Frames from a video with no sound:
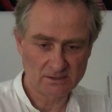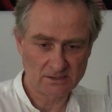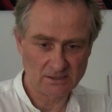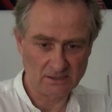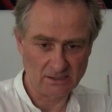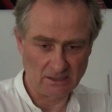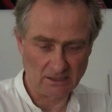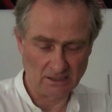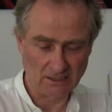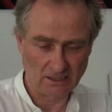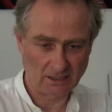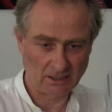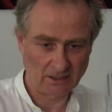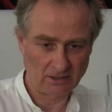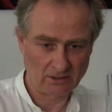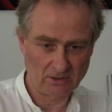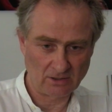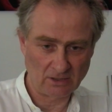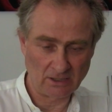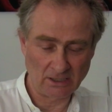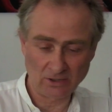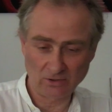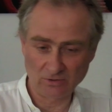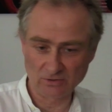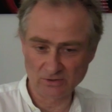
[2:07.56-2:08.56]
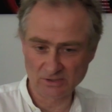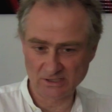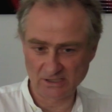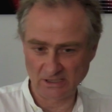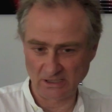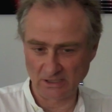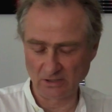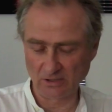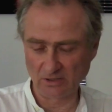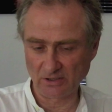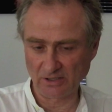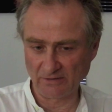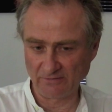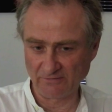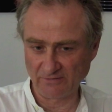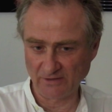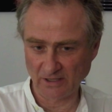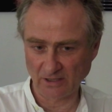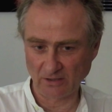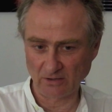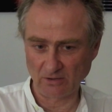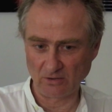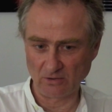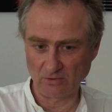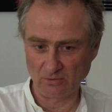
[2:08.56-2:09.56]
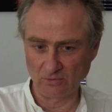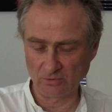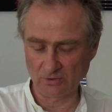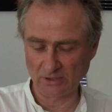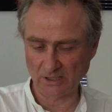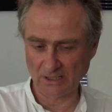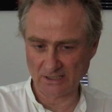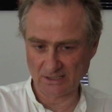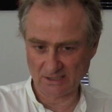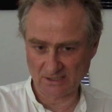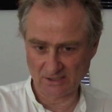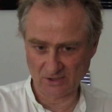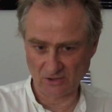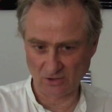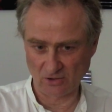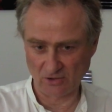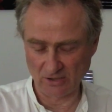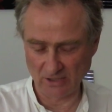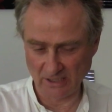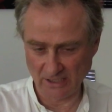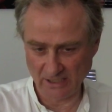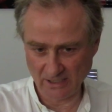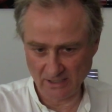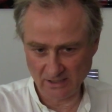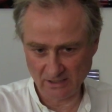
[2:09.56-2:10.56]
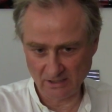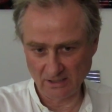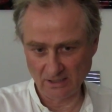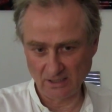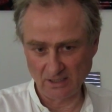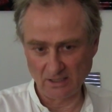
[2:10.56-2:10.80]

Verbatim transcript: Sì, la, la considero davvero una soglia